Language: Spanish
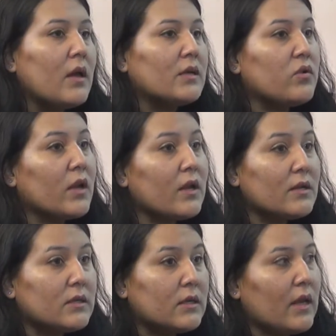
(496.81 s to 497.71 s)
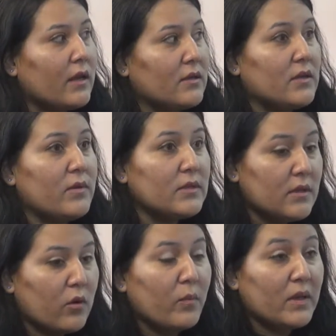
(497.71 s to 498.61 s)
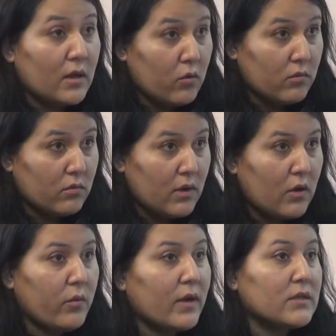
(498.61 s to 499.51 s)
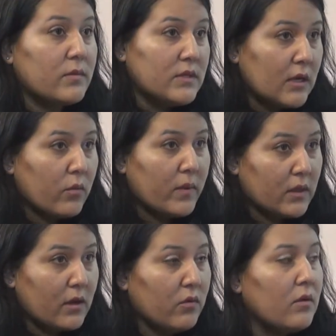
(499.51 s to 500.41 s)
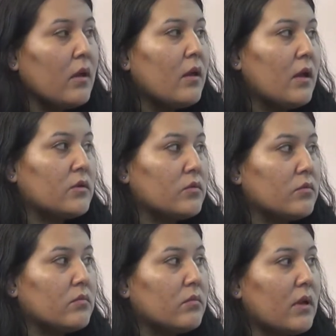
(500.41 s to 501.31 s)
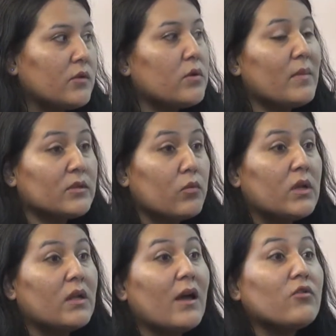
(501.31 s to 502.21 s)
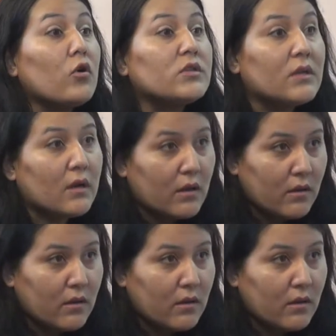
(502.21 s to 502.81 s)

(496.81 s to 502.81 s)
Eso quiere decir que quien se viste con pantalón, el hombre que se viste con pantalón, es, un, es una masculinidad tóxica.